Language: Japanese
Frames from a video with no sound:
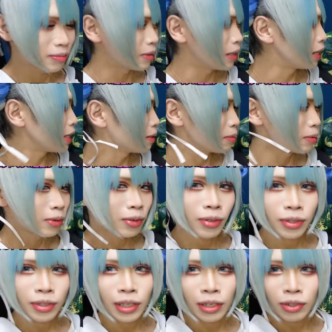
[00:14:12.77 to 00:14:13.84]
まあで
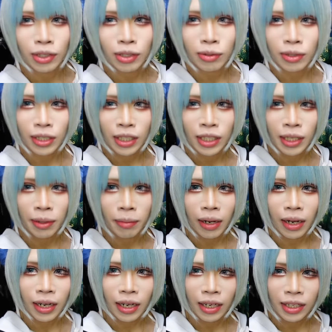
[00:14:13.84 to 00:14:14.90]
も楽しみにして
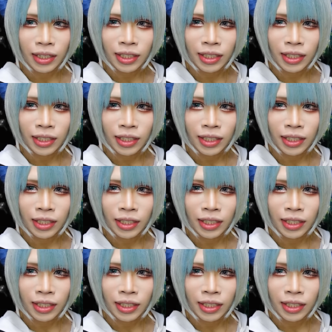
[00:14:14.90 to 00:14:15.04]
ま